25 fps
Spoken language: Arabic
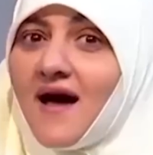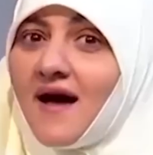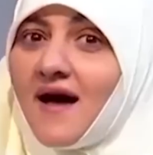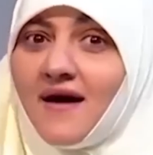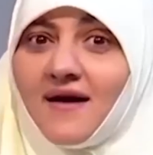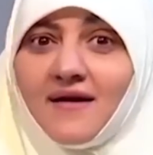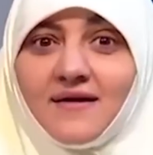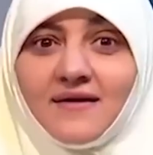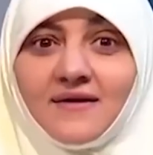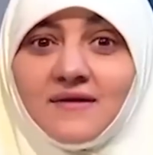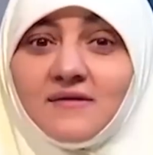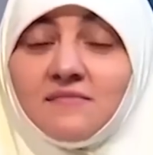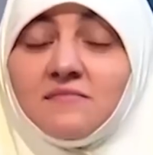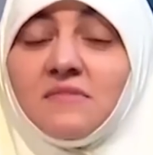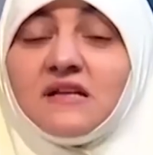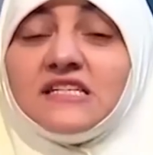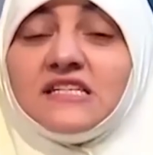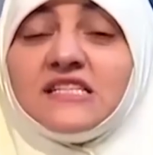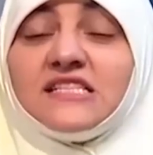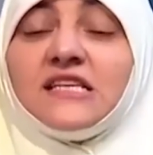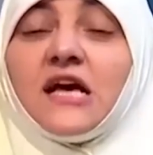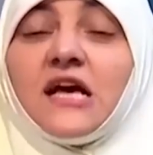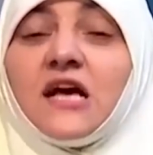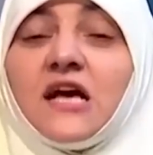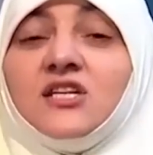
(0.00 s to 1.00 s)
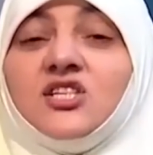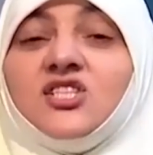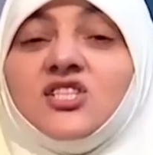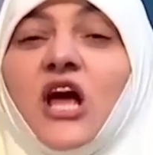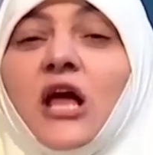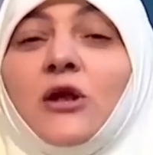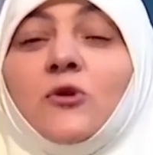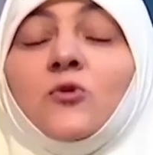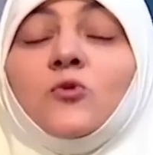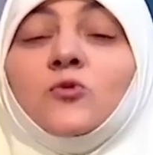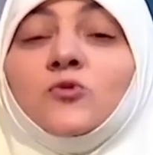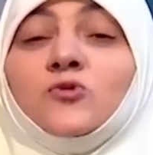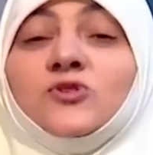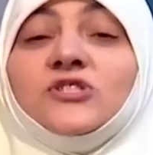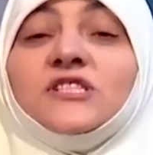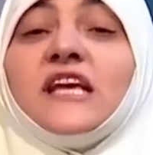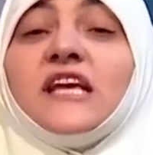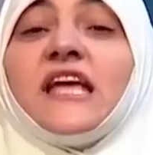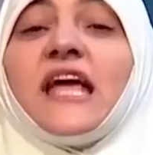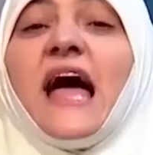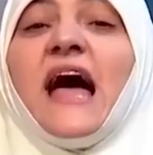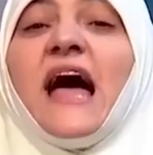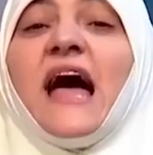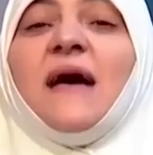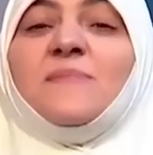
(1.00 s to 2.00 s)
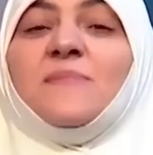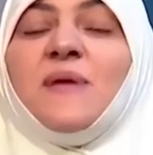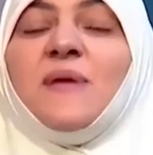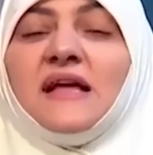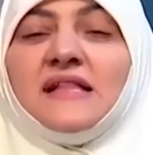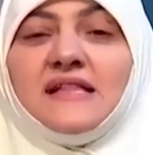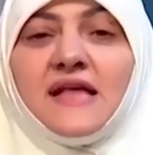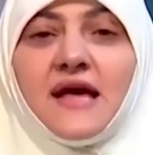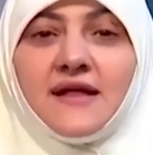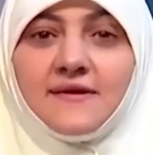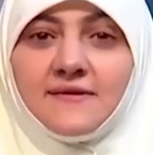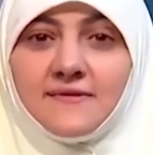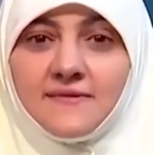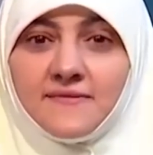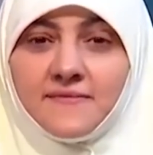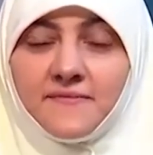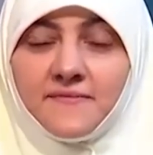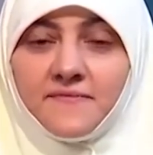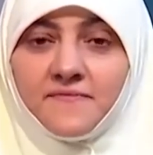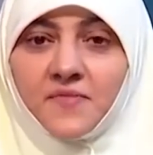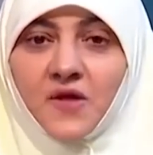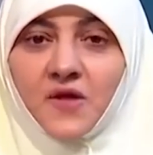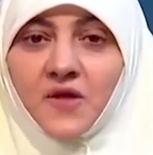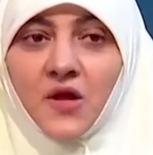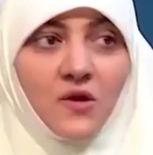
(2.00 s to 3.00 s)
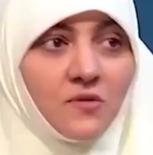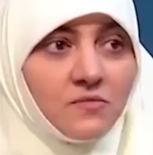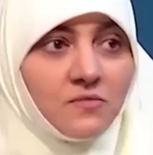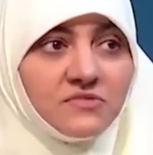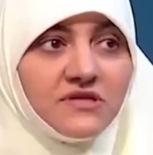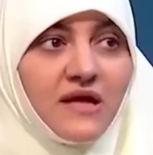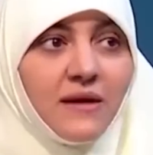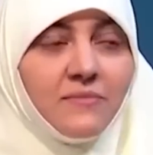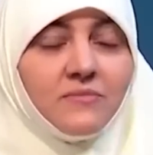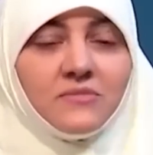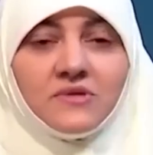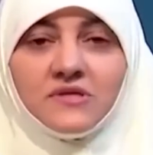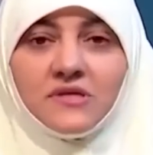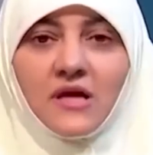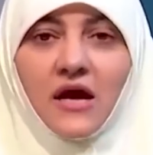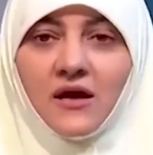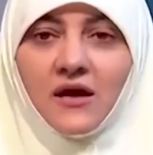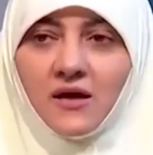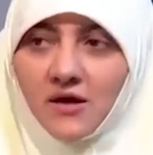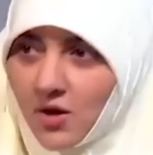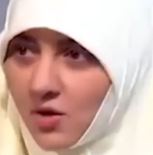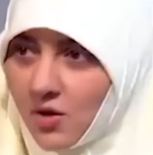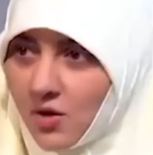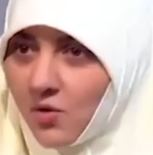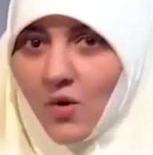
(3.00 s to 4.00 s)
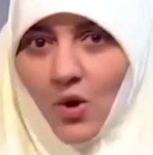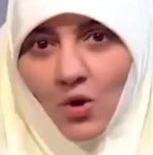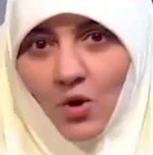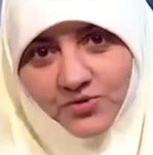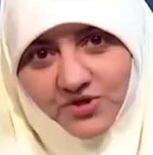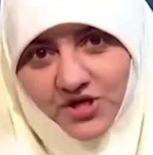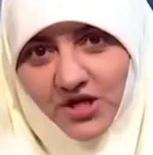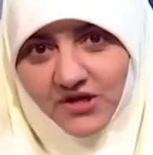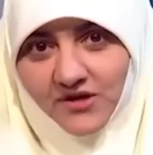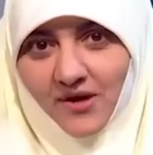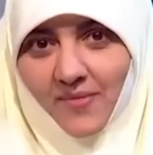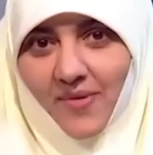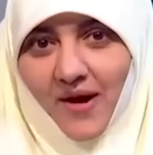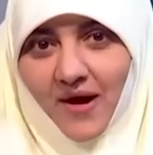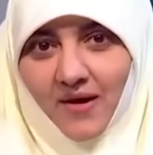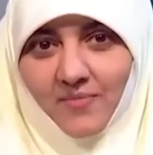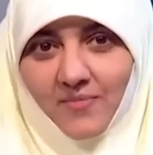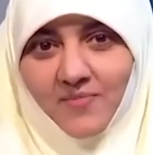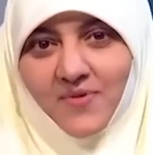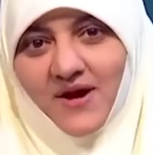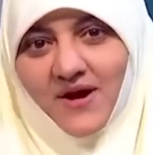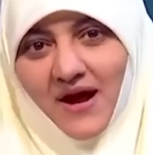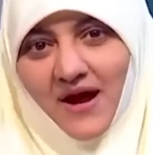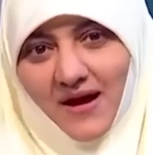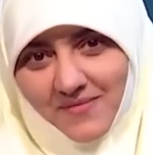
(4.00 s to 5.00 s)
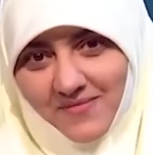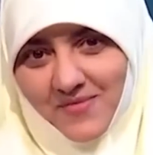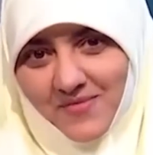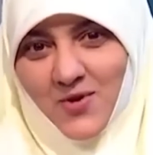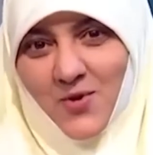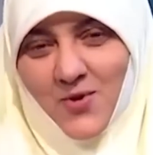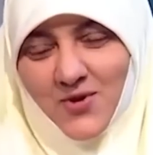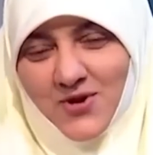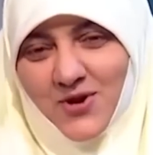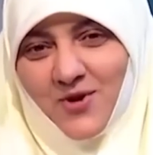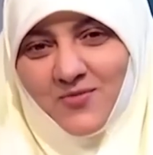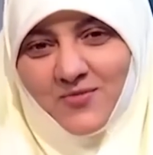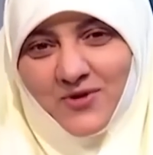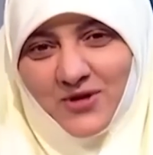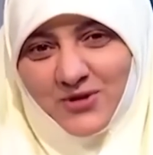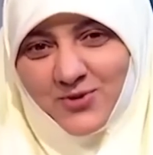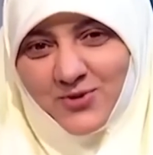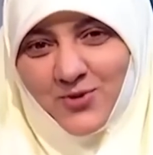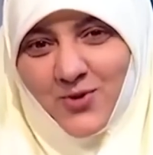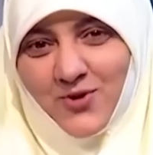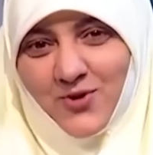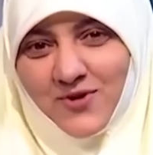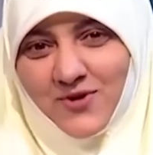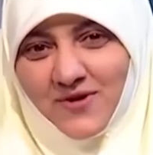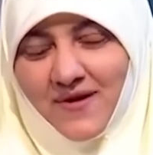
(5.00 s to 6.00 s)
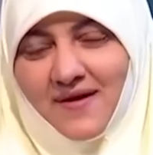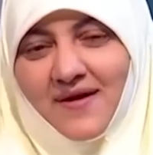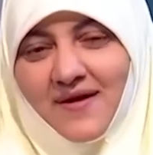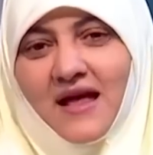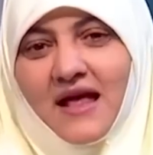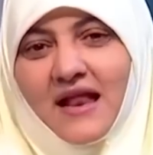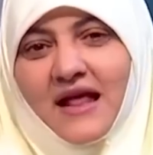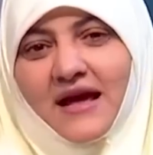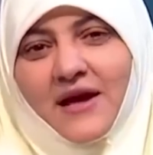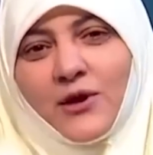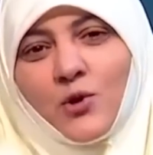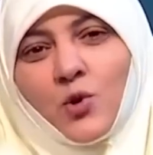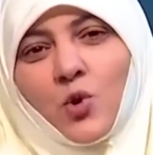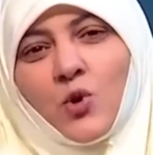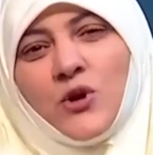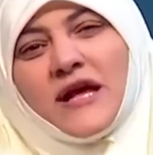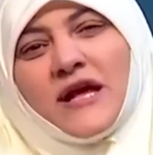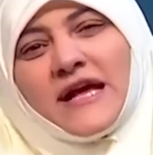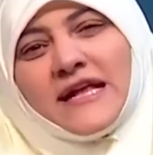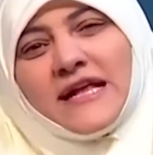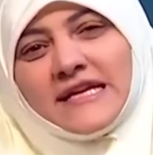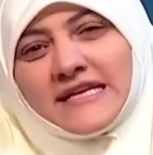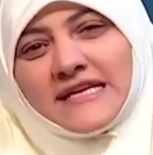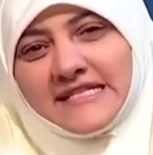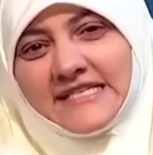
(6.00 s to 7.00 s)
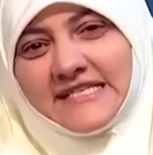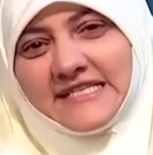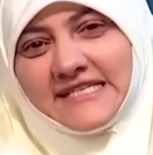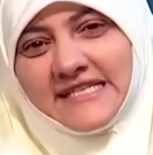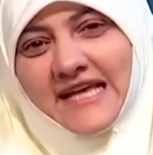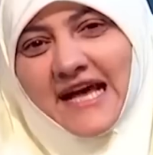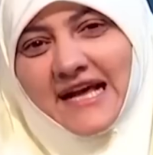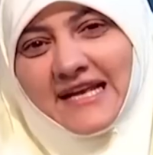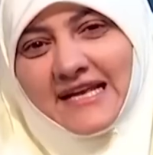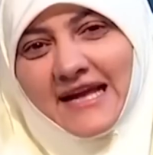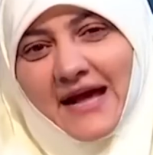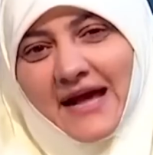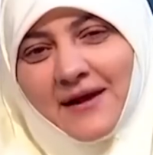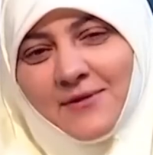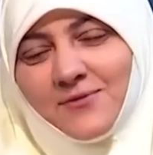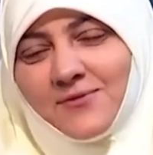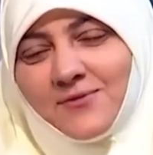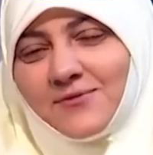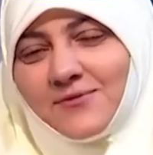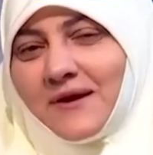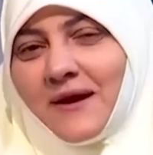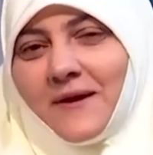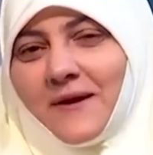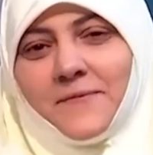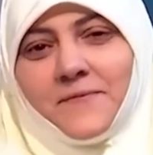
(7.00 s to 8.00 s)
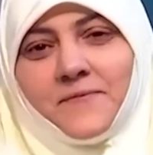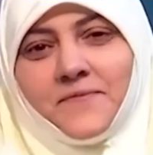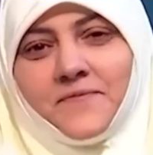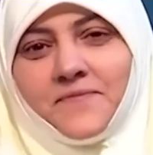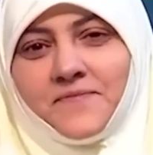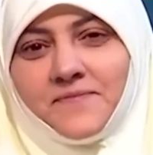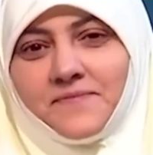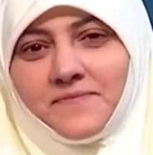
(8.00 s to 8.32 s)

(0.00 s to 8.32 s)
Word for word: لا ما تستغنيش عن انوثتك ابدا ده, ده هو اوبشن طبعا ربنا عمله لنا ومعته لنا لكن كونك انك تستغني عنه لا